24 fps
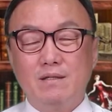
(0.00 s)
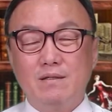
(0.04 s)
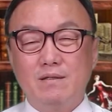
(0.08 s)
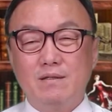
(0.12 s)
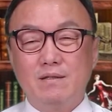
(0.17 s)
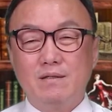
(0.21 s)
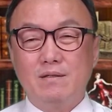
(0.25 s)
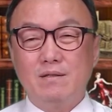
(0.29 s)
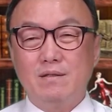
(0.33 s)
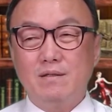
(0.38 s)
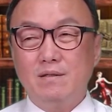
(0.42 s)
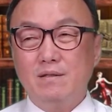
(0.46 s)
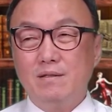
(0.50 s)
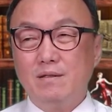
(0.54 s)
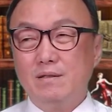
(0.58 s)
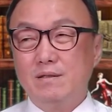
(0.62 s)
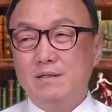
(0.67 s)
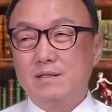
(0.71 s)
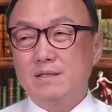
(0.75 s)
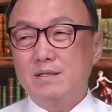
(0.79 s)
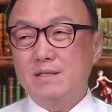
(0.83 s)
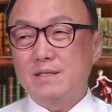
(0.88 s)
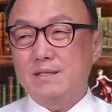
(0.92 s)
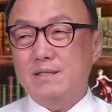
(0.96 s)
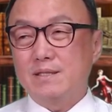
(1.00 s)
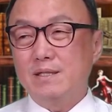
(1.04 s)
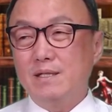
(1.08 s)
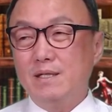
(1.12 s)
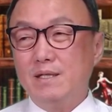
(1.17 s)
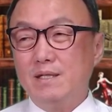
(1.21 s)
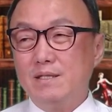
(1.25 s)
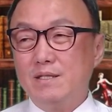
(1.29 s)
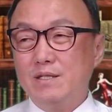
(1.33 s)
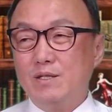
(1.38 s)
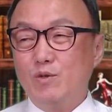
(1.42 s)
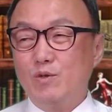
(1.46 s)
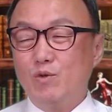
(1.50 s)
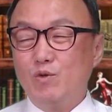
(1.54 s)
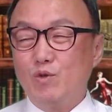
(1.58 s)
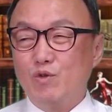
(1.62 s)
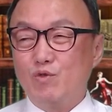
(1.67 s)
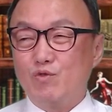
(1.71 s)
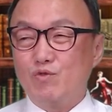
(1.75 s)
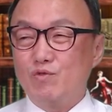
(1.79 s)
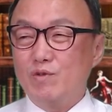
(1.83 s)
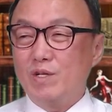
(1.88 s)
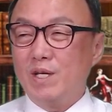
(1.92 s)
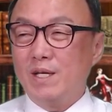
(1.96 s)
걸이 진짜 성인지 교육이
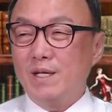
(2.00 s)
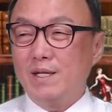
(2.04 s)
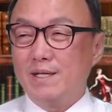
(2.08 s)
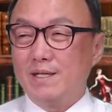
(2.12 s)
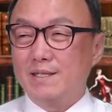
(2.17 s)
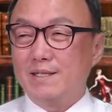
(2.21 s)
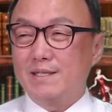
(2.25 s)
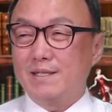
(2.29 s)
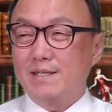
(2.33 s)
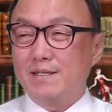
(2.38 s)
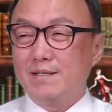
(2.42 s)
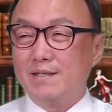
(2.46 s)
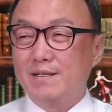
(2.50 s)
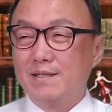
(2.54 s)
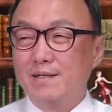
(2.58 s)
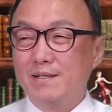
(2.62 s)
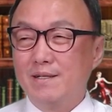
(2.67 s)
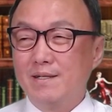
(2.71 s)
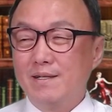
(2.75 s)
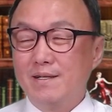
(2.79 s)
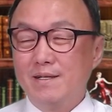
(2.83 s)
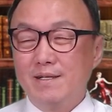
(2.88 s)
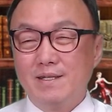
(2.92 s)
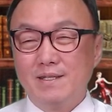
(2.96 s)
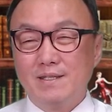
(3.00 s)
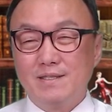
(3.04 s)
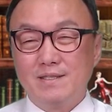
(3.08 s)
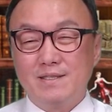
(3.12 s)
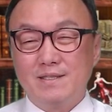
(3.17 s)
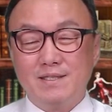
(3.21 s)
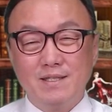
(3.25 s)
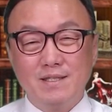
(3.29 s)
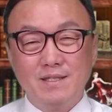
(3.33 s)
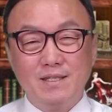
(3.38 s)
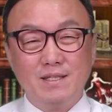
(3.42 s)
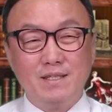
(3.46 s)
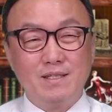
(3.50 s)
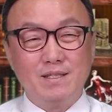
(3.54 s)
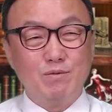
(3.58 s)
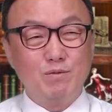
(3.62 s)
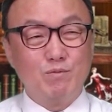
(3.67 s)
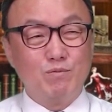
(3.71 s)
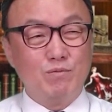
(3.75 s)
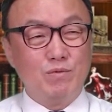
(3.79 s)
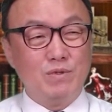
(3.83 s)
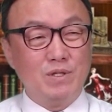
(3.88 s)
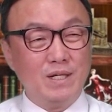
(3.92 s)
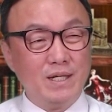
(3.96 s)
중요한 게 아니라 성이
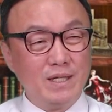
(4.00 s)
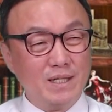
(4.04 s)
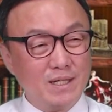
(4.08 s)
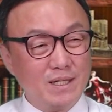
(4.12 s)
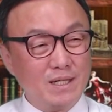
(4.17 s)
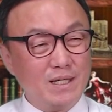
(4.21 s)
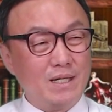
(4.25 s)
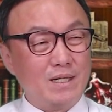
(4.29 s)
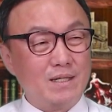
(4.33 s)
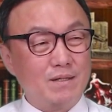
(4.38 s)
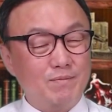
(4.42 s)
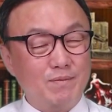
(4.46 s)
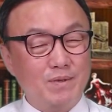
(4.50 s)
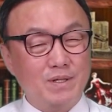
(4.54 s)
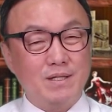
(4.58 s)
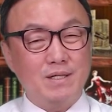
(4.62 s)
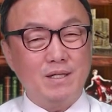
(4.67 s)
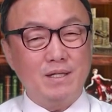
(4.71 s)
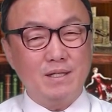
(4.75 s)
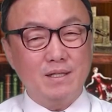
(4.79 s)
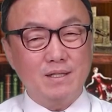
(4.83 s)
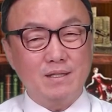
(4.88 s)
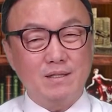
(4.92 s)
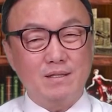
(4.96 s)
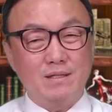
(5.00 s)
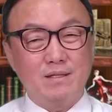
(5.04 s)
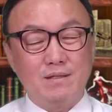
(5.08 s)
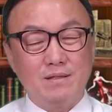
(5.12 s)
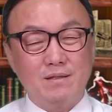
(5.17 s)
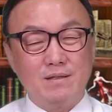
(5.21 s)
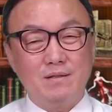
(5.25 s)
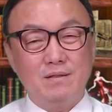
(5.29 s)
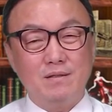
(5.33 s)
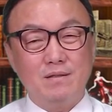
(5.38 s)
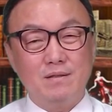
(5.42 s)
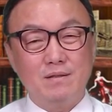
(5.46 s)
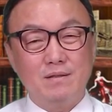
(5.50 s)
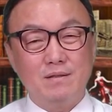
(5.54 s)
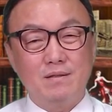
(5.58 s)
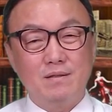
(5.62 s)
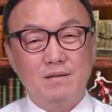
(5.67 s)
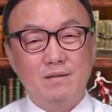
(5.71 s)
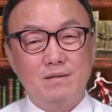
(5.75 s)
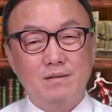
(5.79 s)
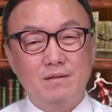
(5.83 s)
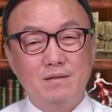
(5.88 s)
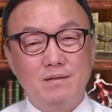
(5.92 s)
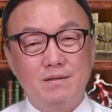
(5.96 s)
너무 물나는 거 아닙니까 이것들
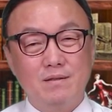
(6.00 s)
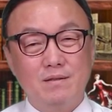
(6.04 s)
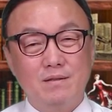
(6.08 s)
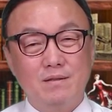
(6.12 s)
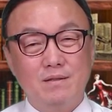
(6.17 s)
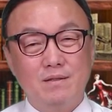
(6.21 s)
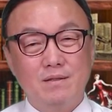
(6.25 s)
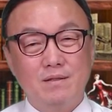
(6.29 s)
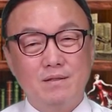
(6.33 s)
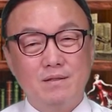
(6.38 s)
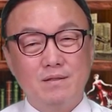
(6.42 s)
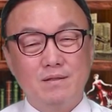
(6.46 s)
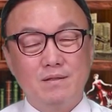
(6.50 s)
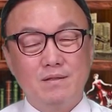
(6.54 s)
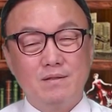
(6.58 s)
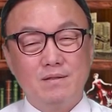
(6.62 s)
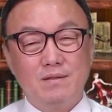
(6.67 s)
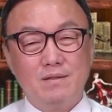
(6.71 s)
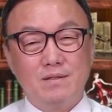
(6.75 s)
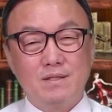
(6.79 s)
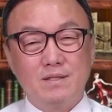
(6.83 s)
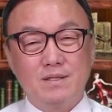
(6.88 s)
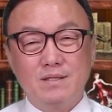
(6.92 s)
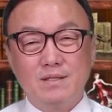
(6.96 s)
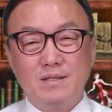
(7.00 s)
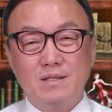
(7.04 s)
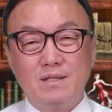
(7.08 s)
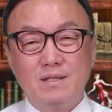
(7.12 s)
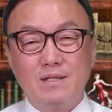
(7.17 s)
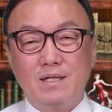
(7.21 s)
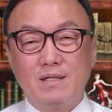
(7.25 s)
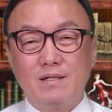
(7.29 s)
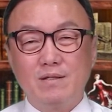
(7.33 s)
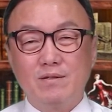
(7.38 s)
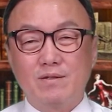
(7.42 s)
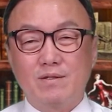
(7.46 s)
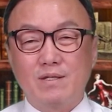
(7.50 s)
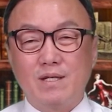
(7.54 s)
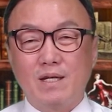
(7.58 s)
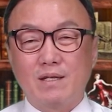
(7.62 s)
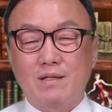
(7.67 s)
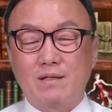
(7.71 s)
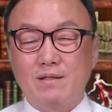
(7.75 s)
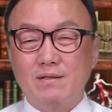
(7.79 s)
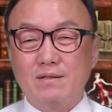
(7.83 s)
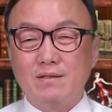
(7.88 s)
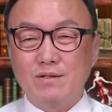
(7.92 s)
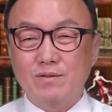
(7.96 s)
여성을 알기로
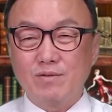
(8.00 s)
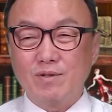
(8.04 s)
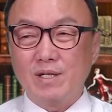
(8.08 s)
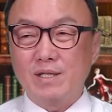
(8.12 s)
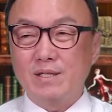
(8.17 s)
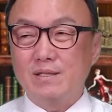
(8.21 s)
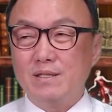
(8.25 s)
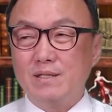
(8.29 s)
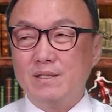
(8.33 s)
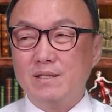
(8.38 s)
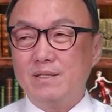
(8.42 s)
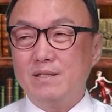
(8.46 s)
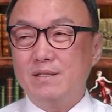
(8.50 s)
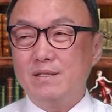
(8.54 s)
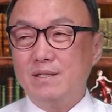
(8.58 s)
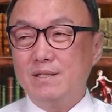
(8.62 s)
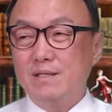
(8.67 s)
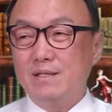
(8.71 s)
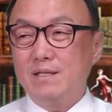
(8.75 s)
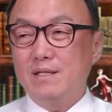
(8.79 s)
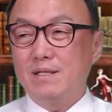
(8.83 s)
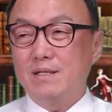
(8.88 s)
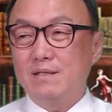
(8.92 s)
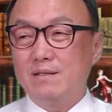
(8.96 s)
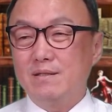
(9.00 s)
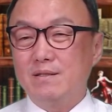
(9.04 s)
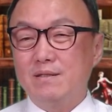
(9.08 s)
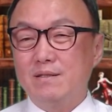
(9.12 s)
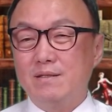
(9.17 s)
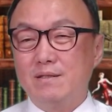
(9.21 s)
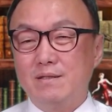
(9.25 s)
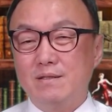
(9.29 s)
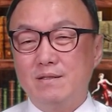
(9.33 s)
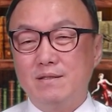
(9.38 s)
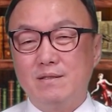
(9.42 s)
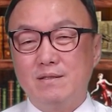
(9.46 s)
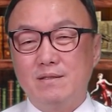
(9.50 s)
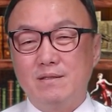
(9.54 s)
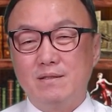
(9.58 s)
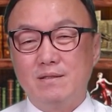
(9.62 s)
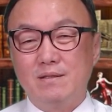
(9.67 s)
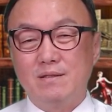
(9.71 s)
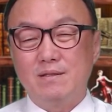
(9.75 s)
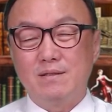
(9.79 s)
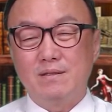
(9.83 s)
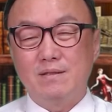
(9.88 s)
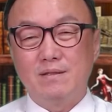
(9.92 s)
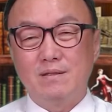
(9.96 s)
개떡으로 하는 이런 인간들
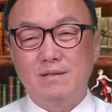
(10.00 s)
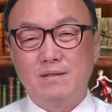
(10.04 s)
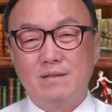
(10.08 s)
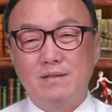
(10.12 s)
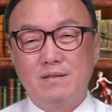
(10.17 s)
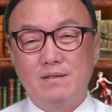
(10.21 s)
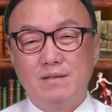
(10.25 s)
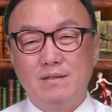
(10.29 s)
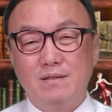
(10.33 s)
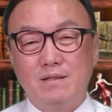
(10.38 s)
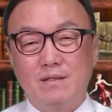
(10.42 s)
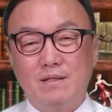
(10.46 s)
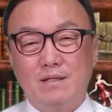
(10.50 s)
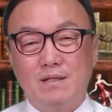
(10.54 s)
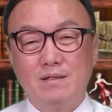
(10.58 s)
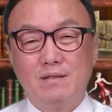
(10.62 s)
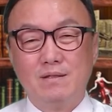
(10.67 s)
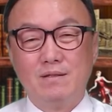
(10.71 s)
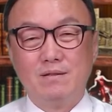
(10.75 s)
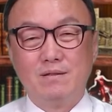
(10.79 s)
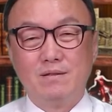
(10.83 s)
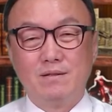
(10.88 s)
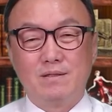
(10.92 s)
아유